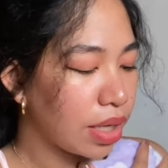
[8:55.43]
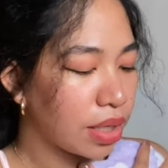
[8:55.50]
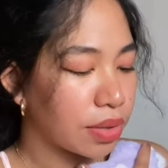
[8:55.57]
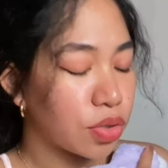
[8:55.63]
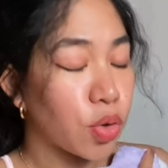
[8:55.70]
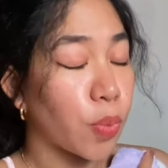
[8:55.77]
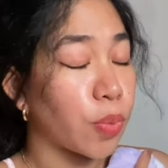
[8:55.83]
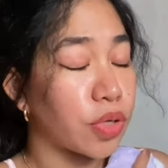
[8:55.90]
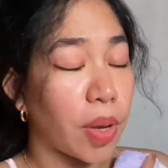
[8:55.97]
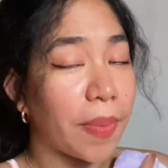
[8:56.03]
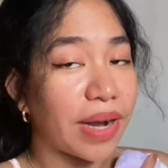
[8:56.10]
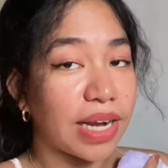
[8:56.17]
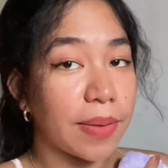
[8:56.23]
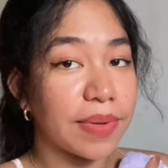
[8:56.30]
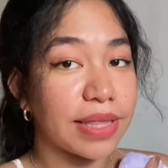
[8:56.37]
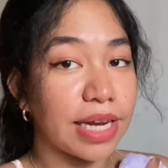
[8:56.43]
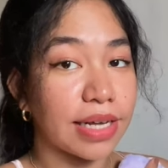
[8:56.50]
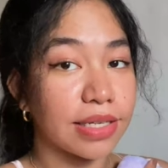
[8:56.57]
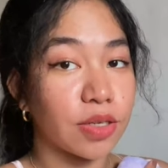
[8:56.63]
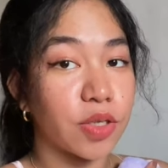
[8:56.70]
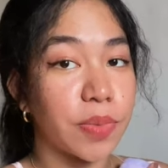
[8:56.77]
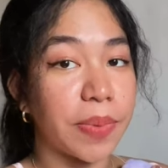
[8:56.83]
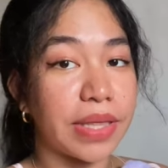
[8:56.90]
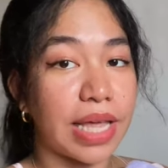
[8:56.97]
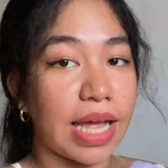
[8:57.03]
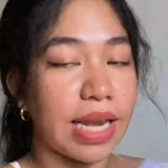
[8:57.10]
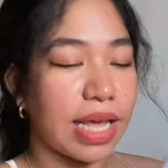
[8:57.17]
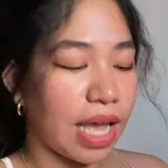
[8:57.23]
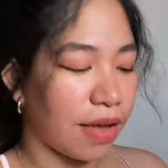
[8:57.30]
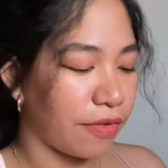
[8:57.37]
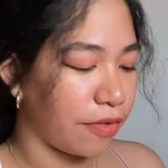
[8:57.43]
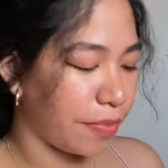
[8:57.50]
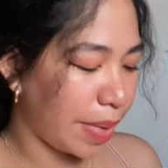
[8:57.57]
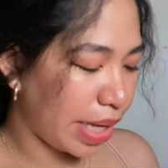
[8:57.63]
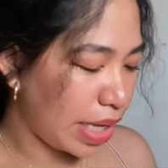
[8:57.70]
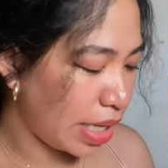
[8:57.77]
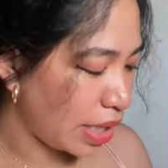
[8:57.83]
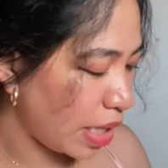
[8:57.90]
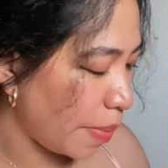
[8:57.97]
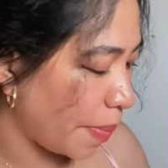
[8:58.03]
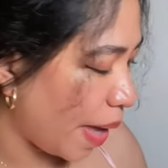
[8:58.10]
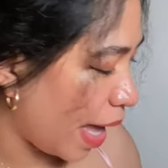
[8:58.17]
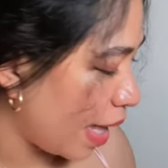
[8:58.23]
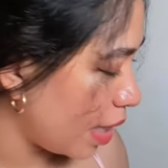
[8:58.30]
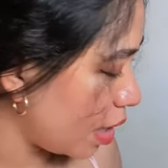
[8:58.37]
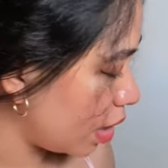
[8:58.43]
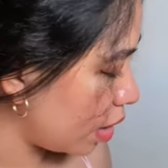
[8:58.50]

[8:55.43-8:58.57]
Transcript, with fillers: so, sobrang lamig talaga sa ospital. I have my heating pad.